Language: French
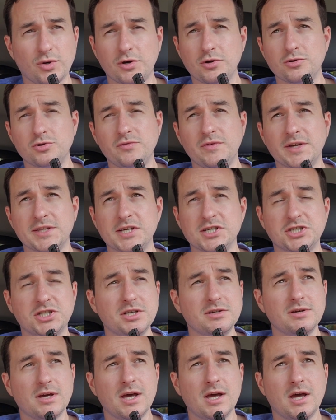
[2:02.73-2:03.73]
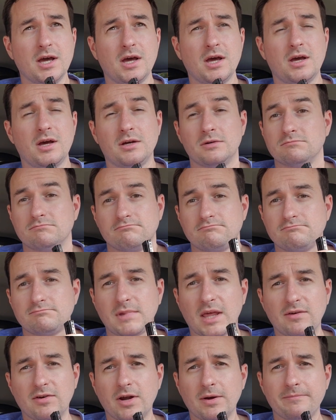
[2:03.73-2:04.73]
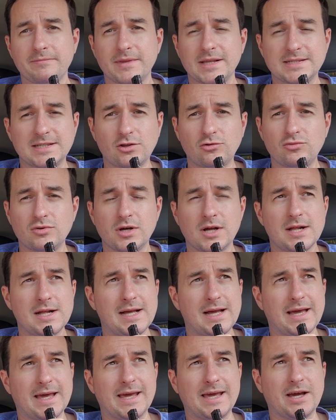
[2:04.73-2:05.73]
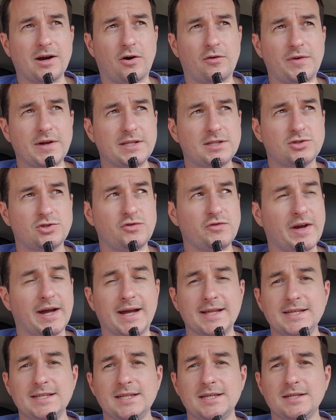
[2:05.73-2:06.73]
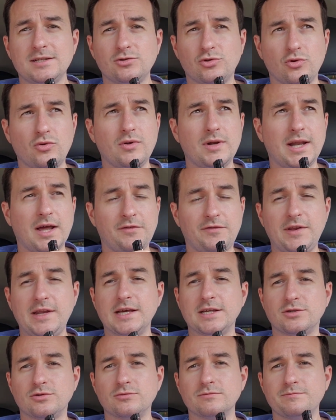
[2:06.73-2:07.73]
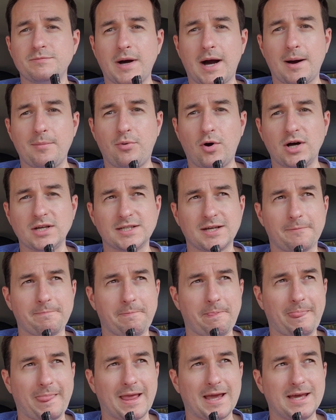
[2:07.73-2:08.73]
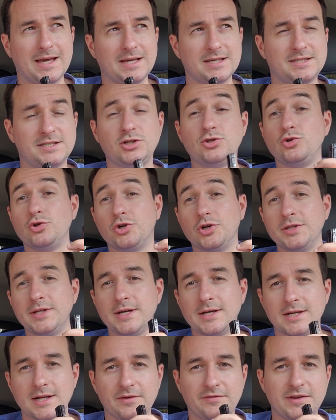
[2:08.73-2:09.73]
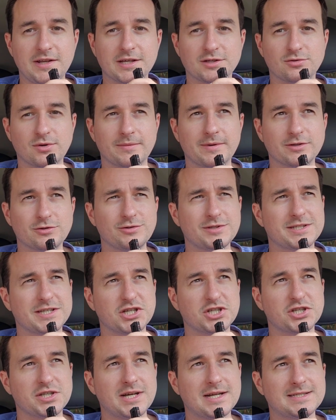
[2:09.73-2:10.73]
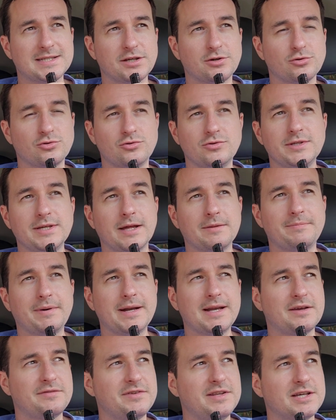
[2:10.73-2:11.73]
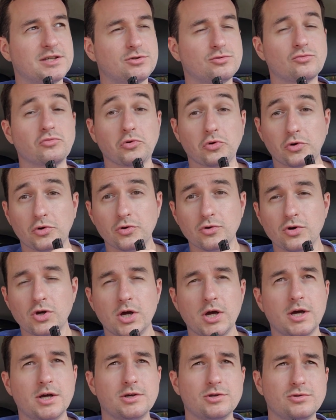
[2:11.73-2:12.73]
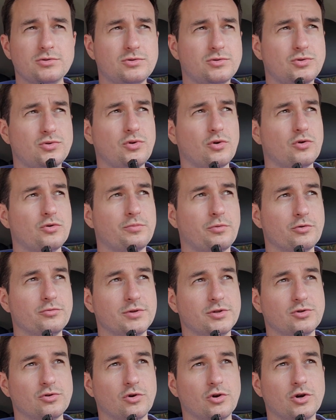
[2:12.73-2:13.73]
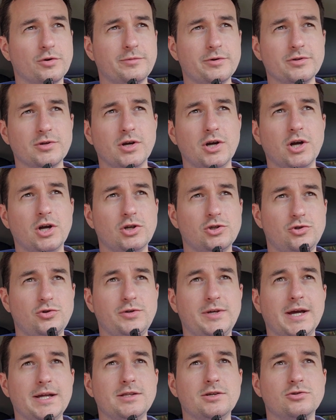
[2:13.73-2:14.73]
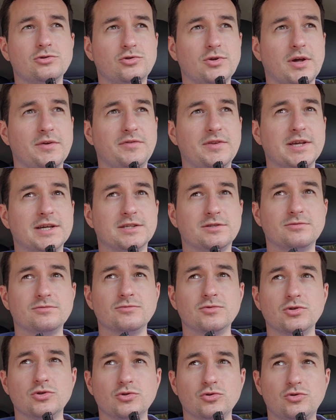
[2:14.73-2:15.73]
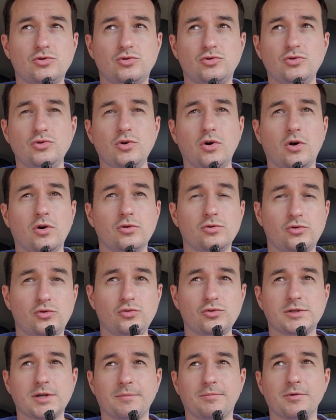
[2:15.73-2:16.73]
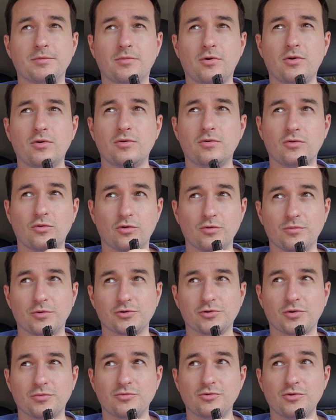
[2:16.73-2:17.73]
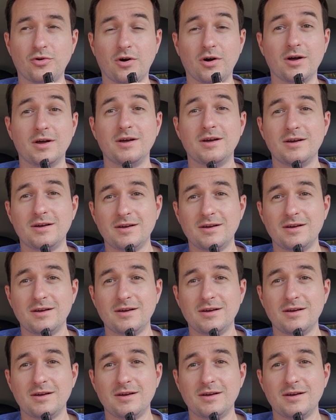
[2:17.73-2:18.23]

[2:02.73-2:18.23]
soit que tu viens d'acheter. Et voilà, c'est tout. Et en fait, tu vas gagner de l'affiliation par rapport à ça. Et si tu connais l'affiliation Amazon, ce qui est génial, c'est que tu ne gagnes pas de l'affiliation que sur le produit que tu recommandes, tu gagnes de l'affiliation sur tout simplement roulement de tambour,